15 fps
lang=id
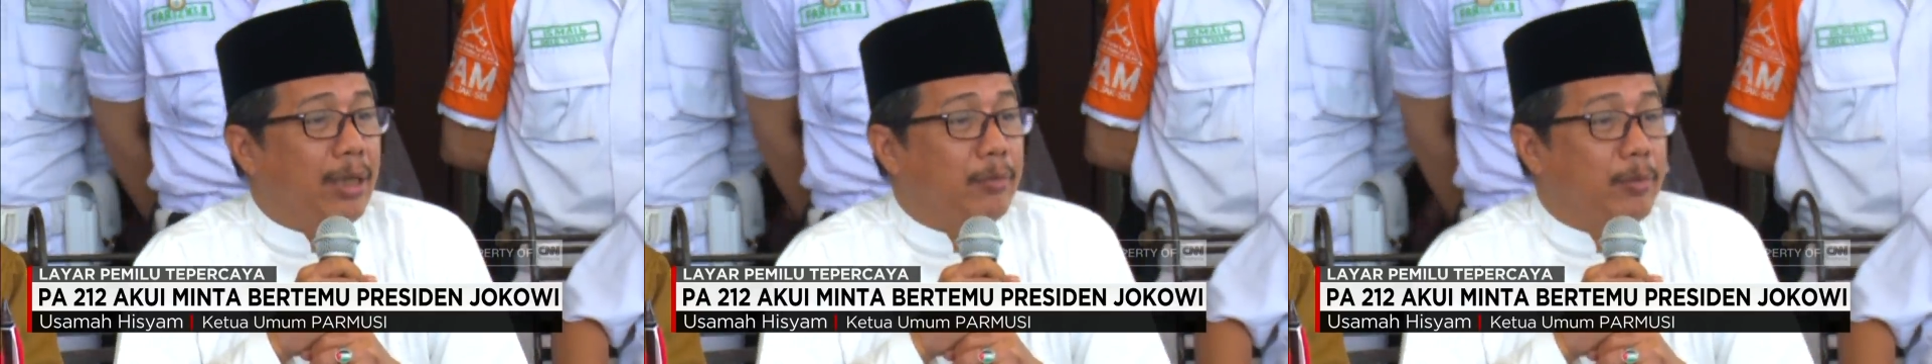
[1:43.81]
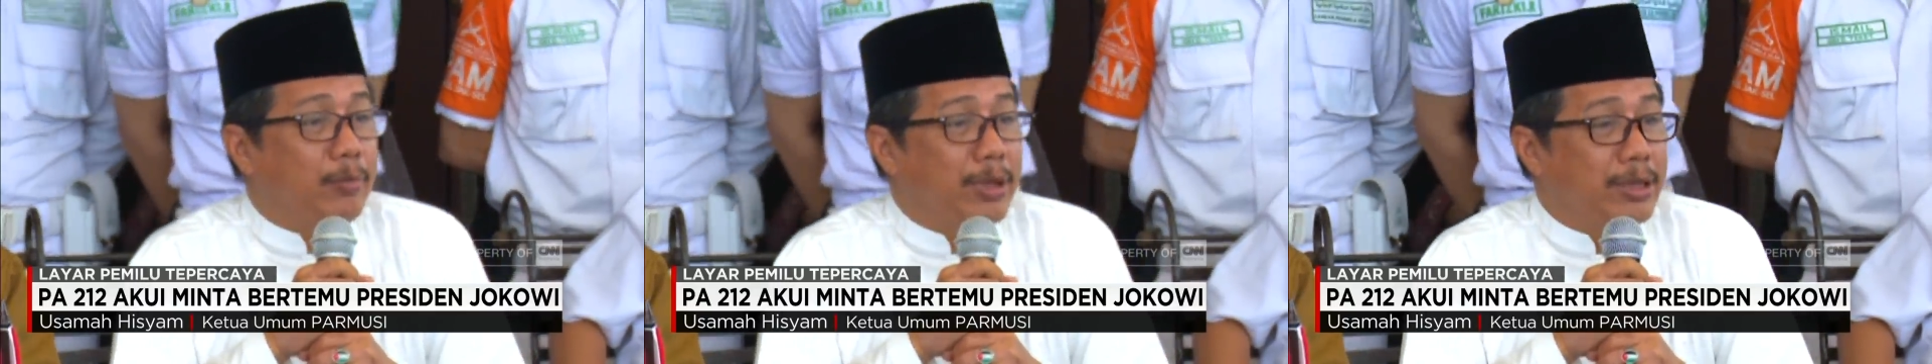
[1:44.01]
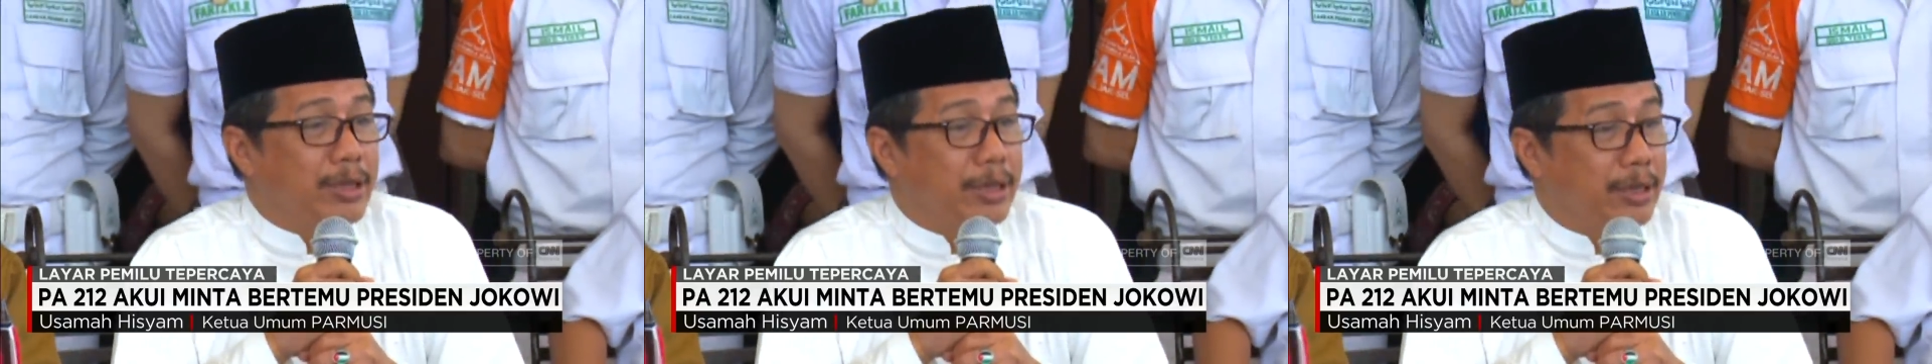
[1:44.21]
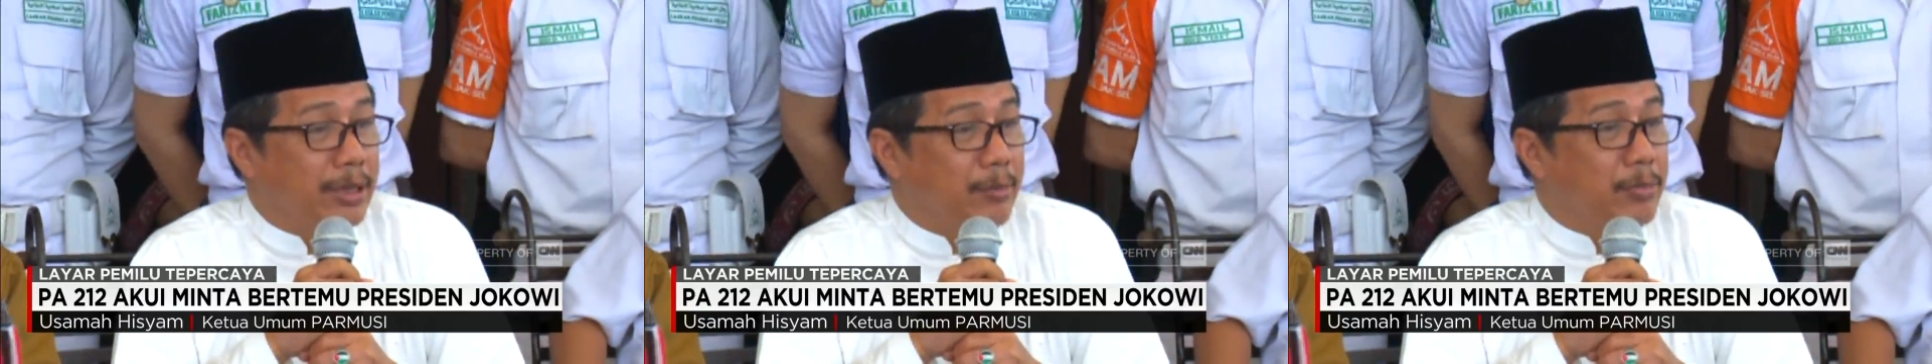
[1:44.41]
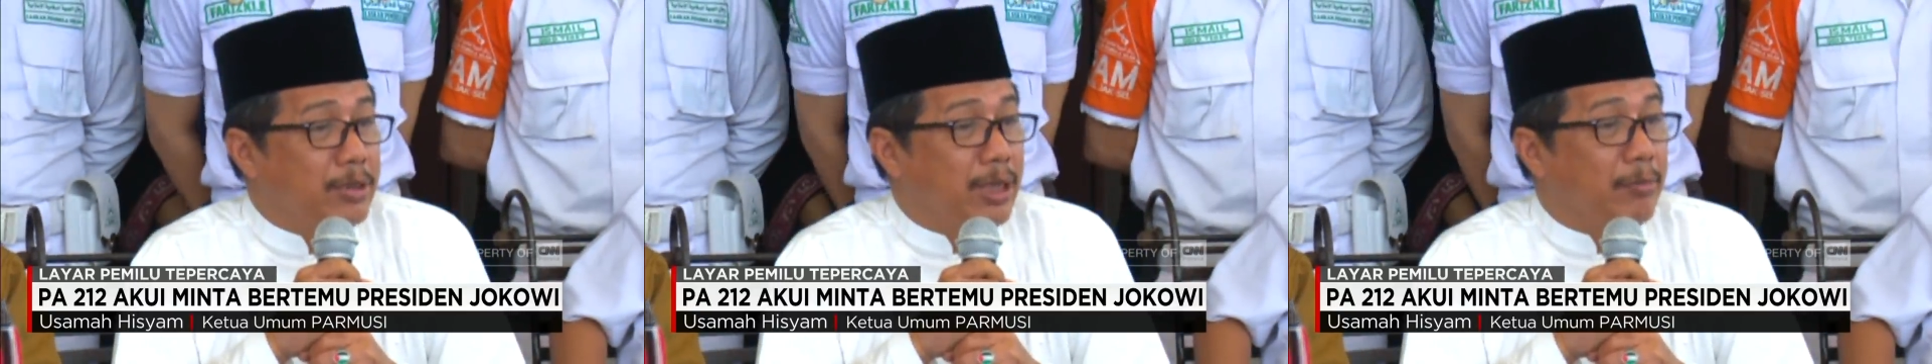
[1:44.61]
Nabi Rizik
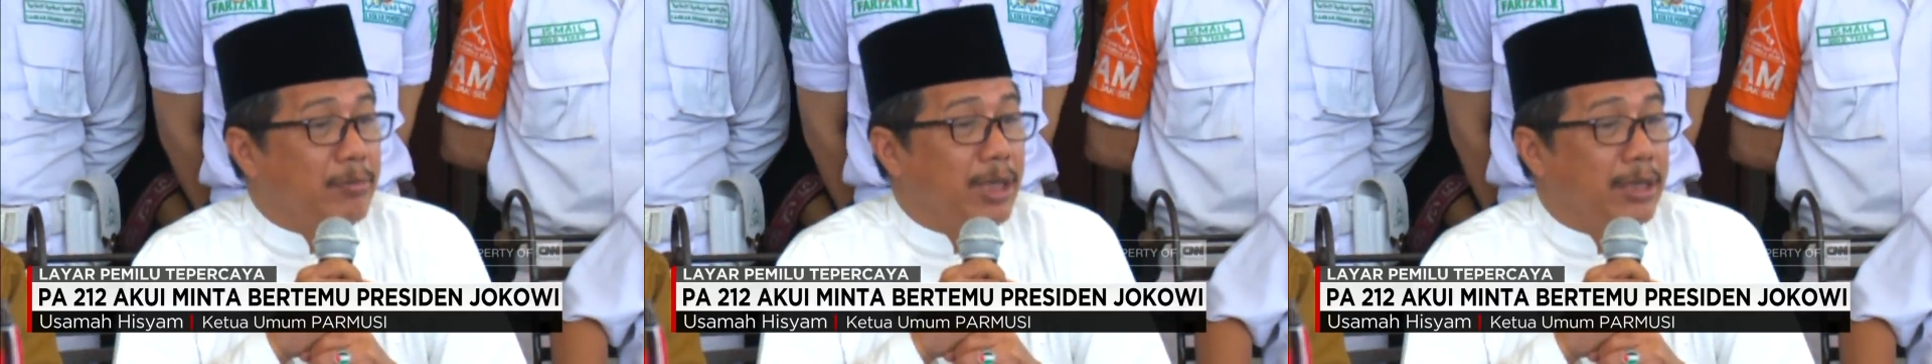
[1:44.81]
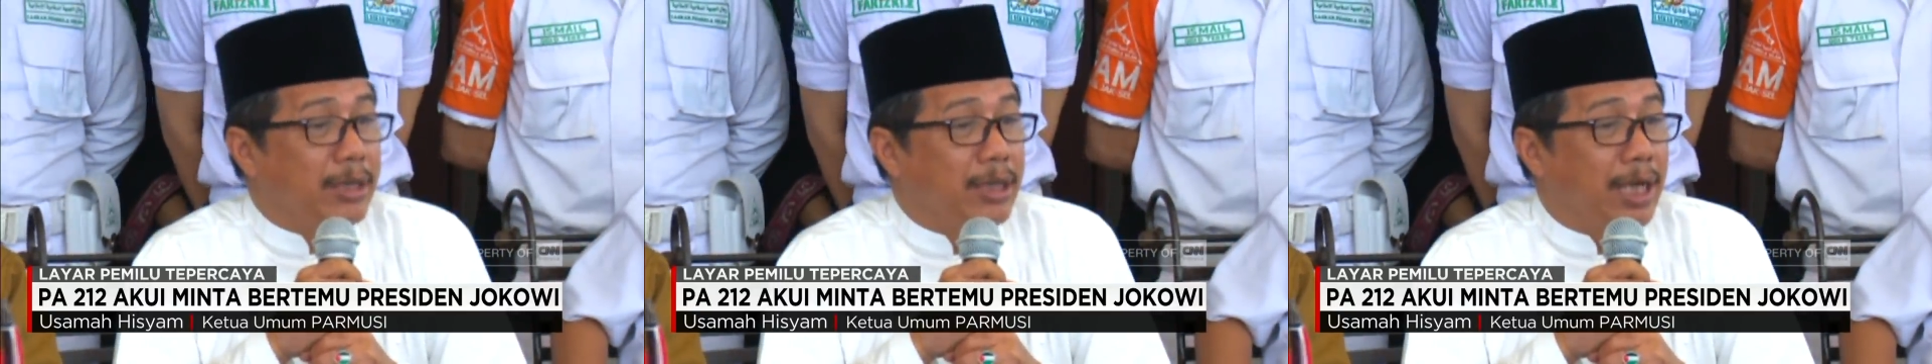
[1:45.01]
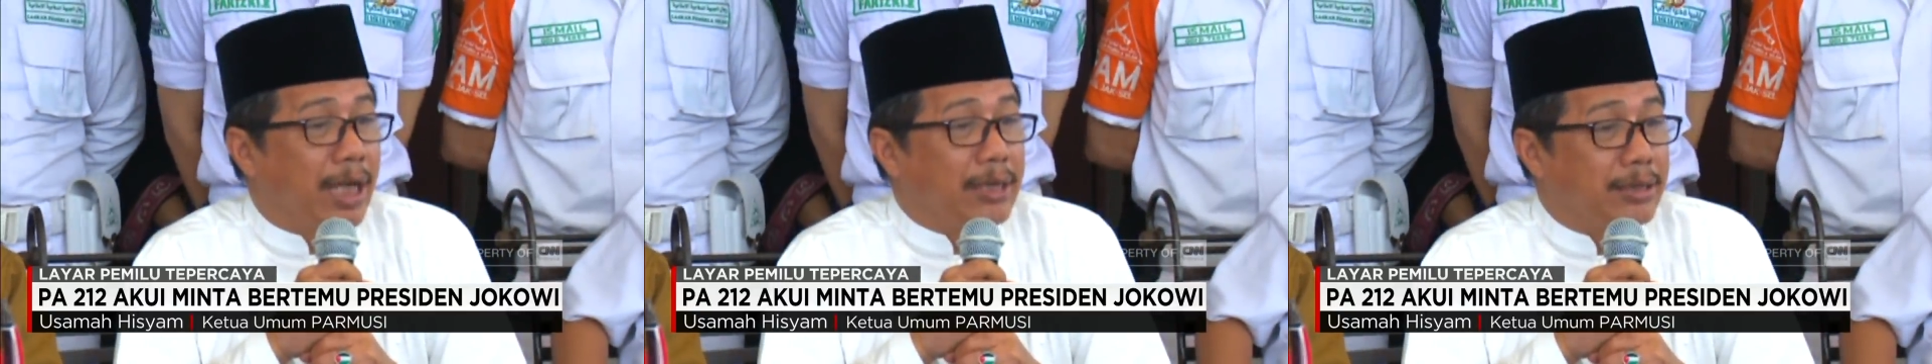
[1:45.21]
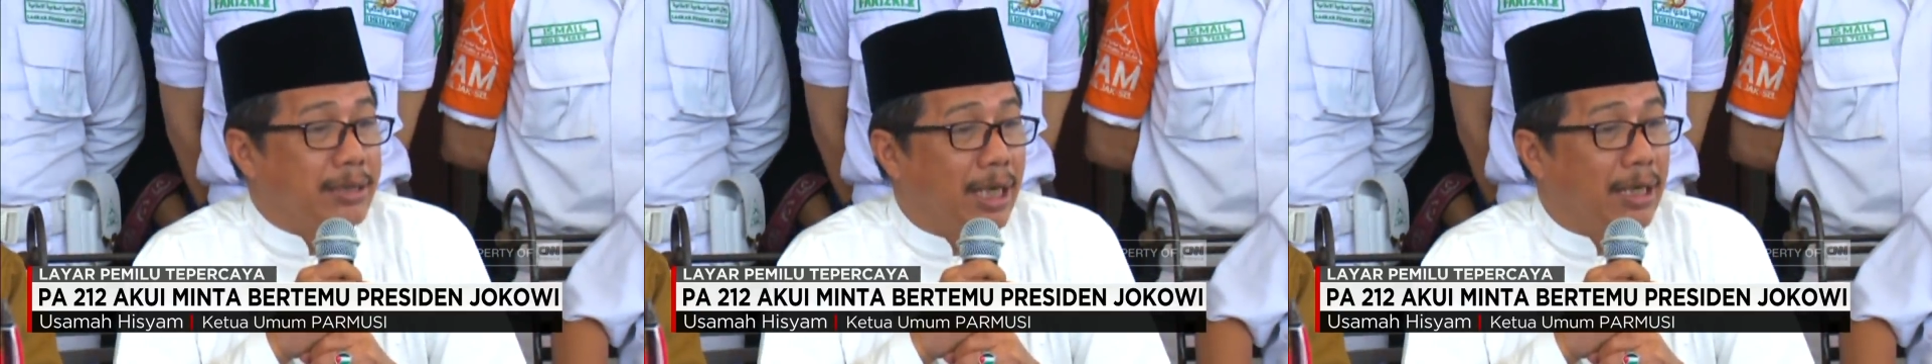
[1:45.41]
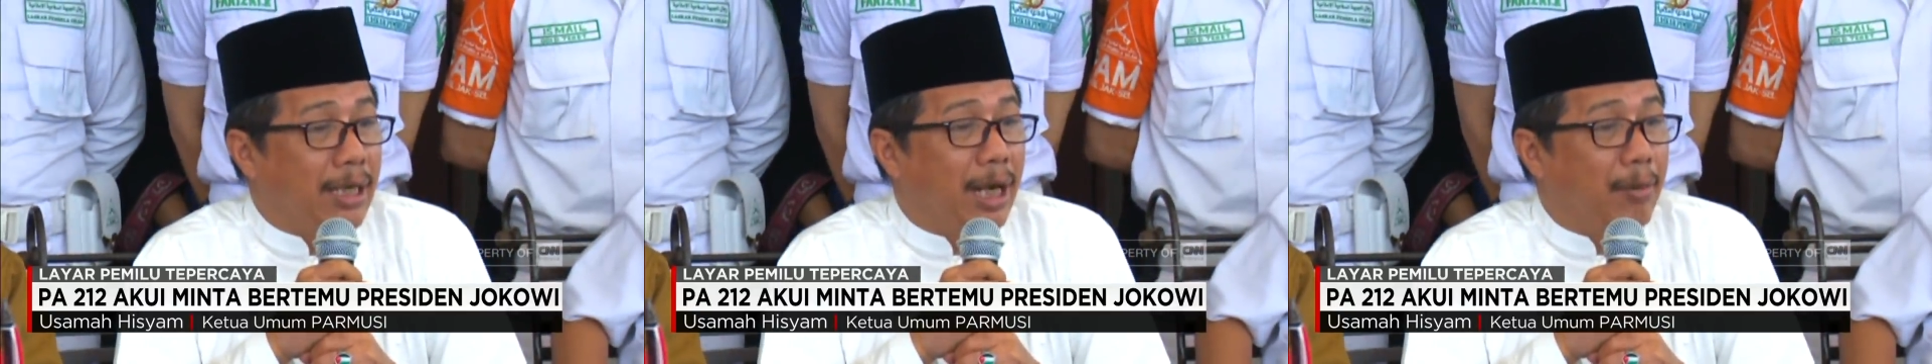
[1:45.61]
ini bisa menjadi lancar,